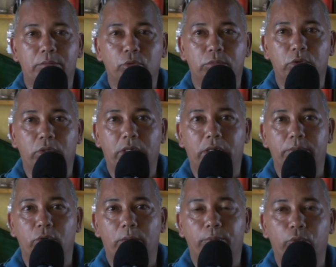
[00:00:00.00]
meu, meu, é,
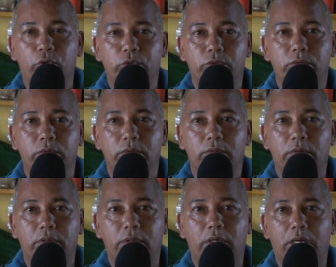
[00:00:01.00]
meu apoio
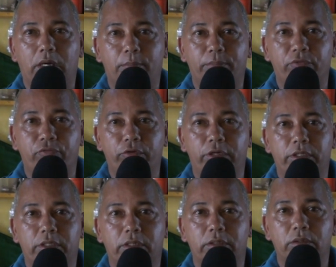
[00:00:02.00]
à
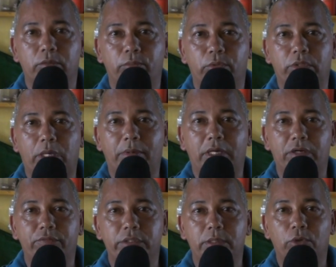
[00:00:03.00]
prefeita pelo trabalho que
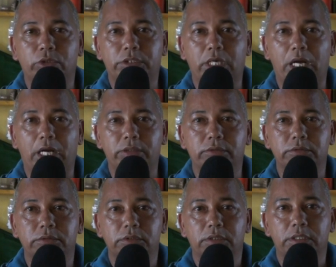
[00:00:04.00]
ela vem demonstrado
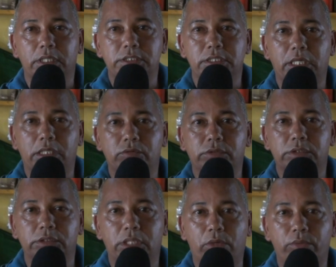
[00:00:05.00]
na cidade de
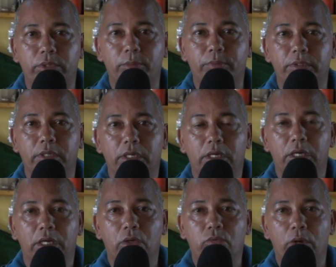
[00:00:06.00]
Conceição de Jacuípe
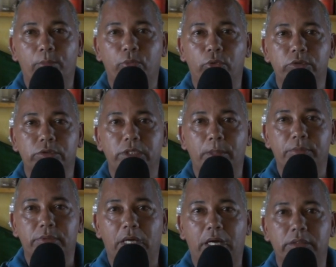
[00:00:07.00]
e com o apoio dos
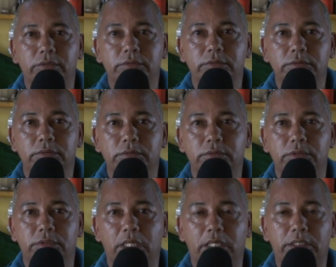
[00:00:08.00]
deputados
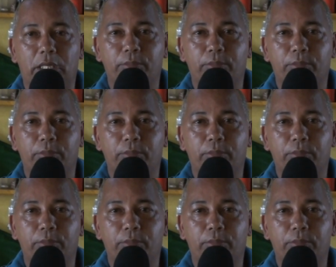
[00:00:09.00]
e que ela está